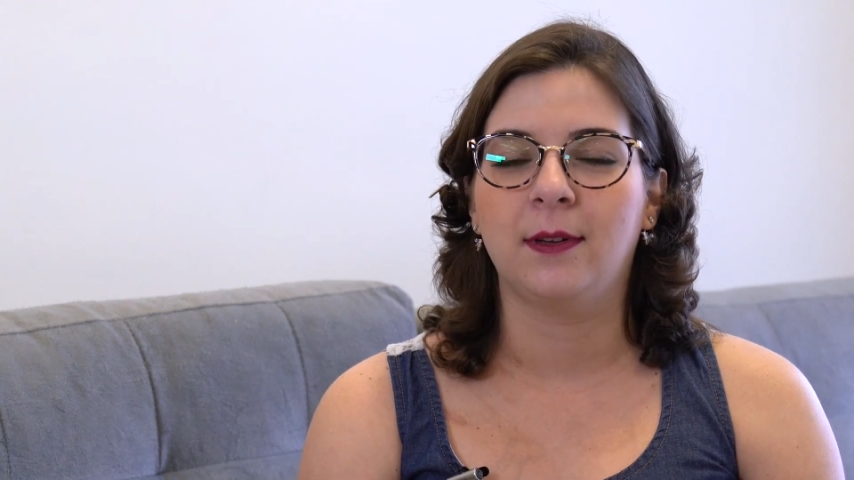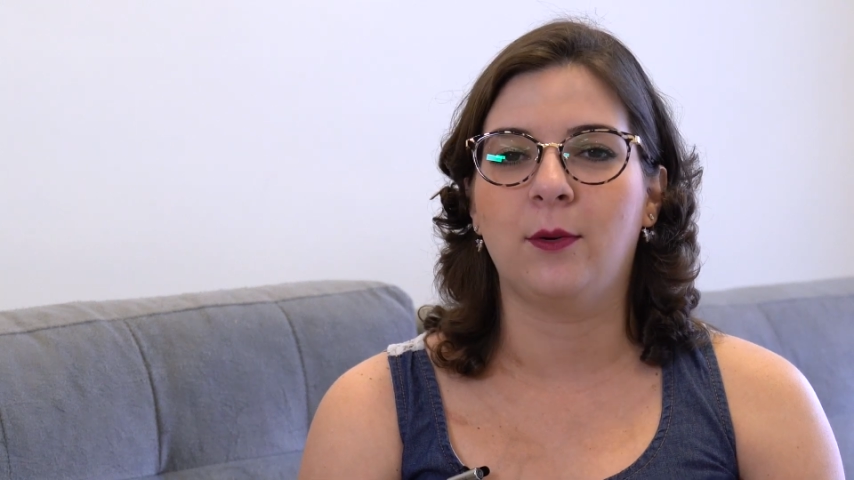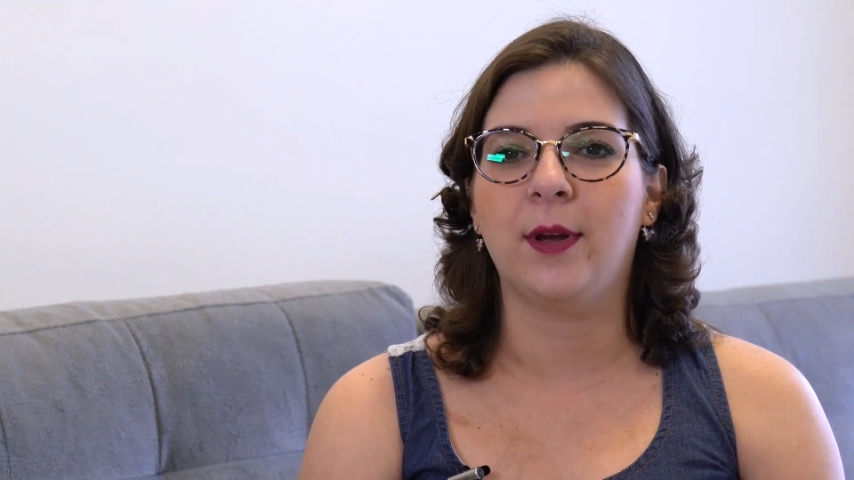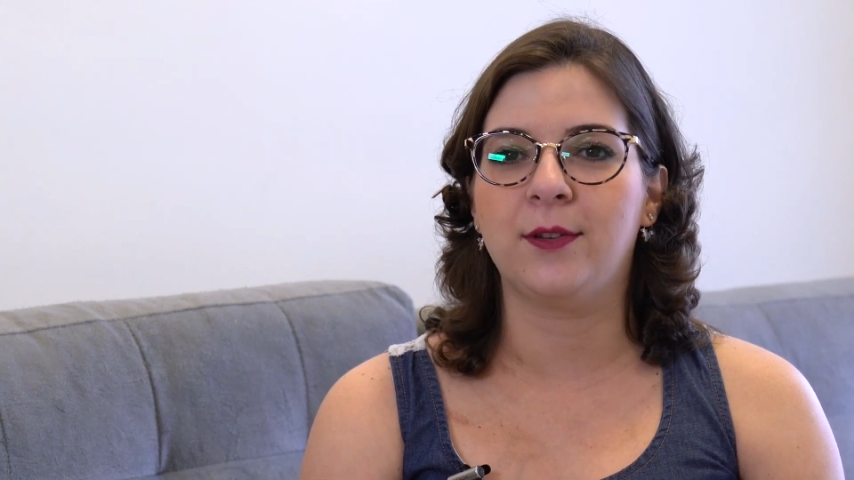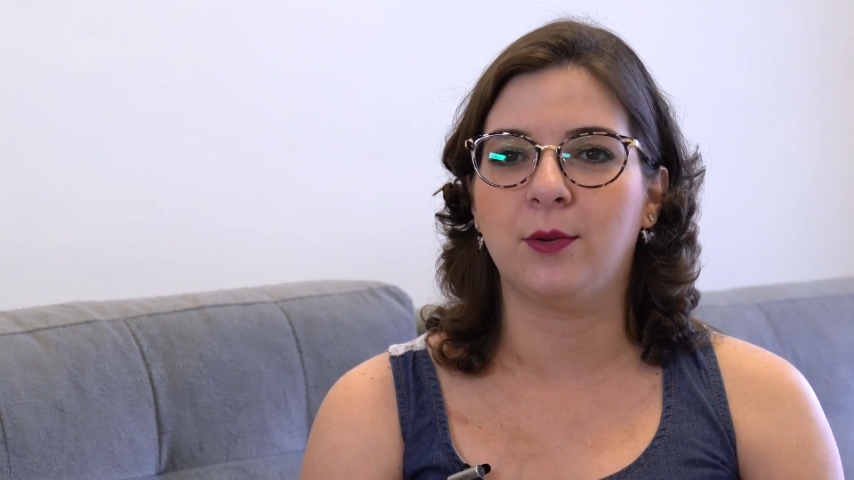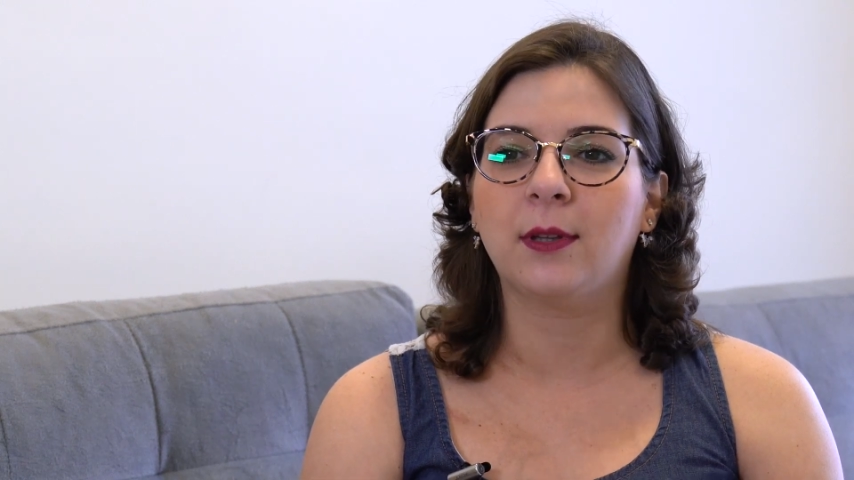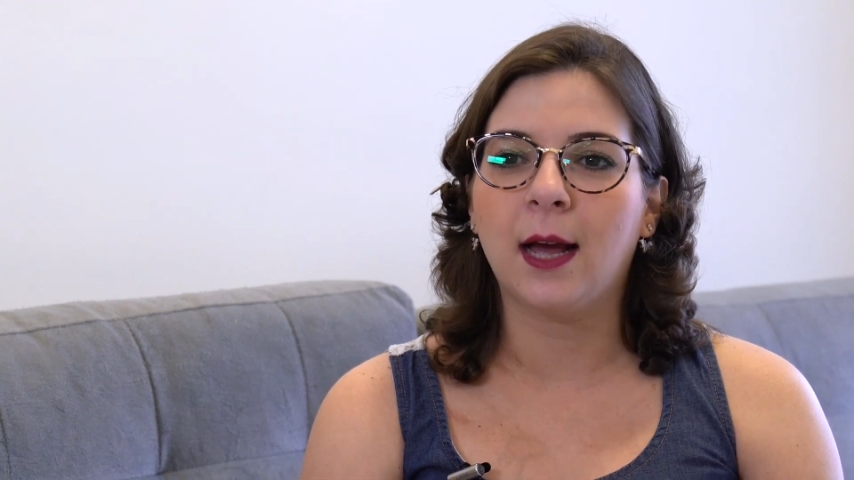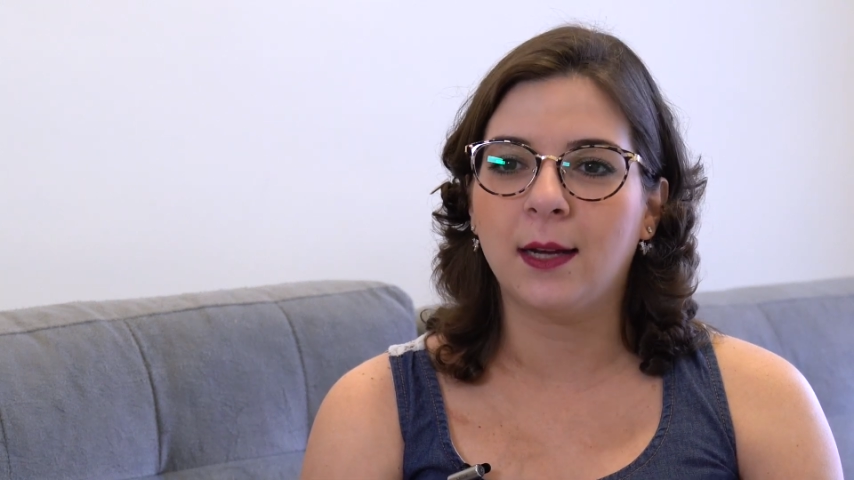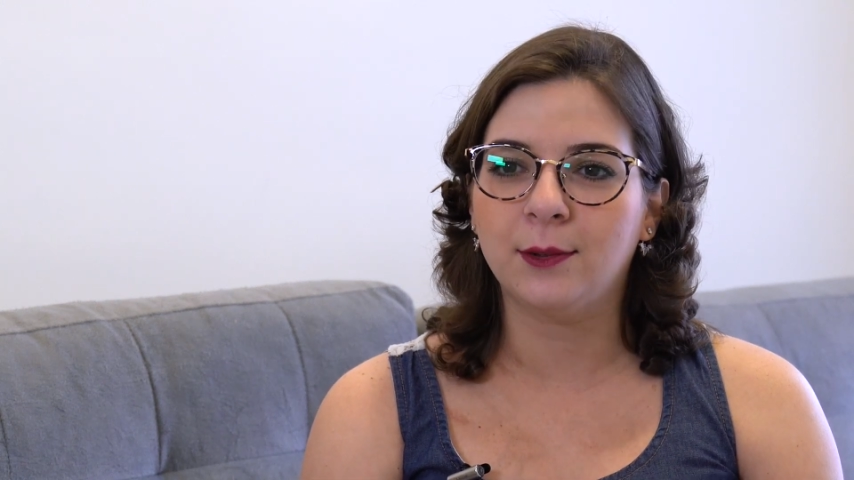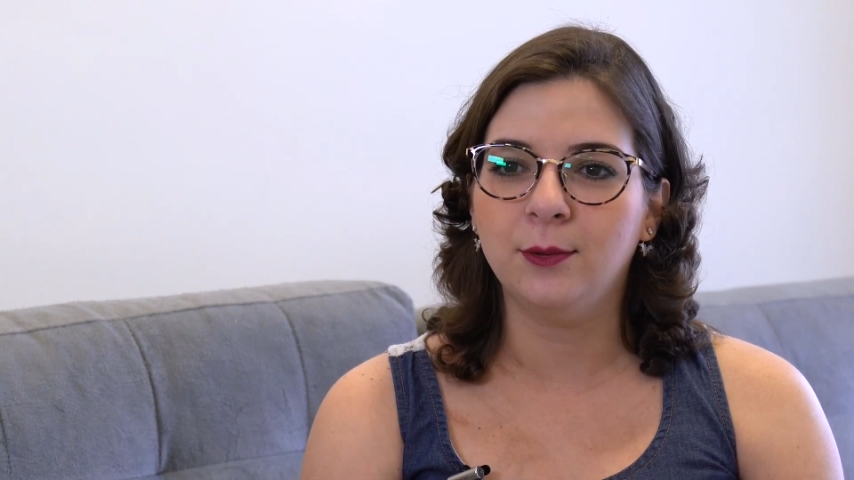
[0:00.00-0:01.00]
o
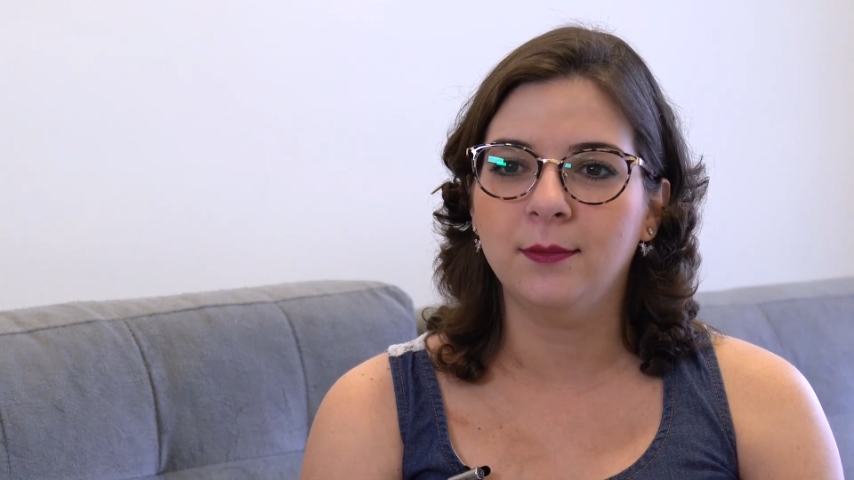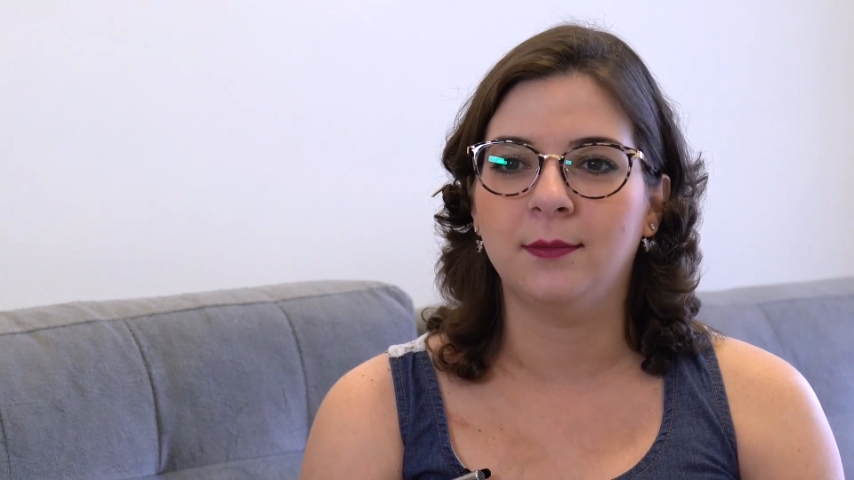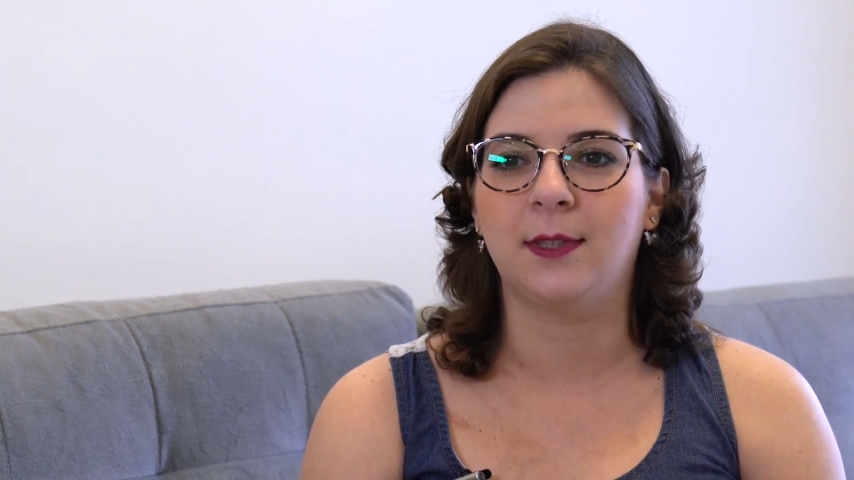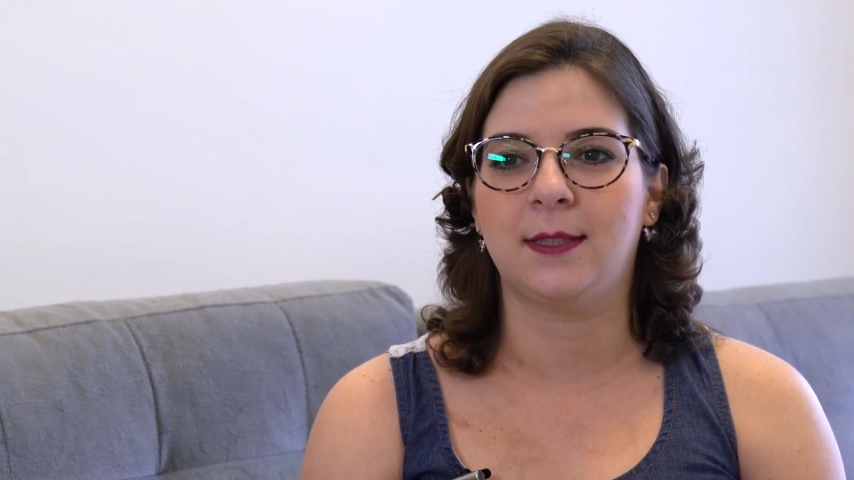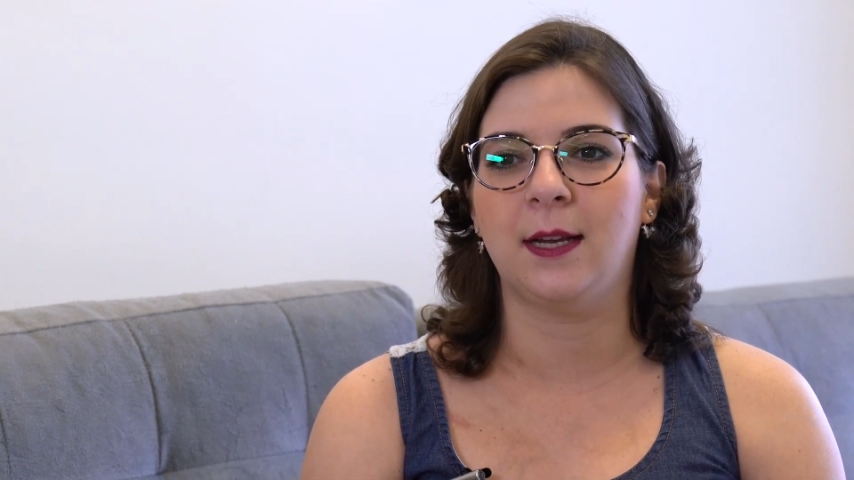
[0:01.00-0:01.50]
resultado da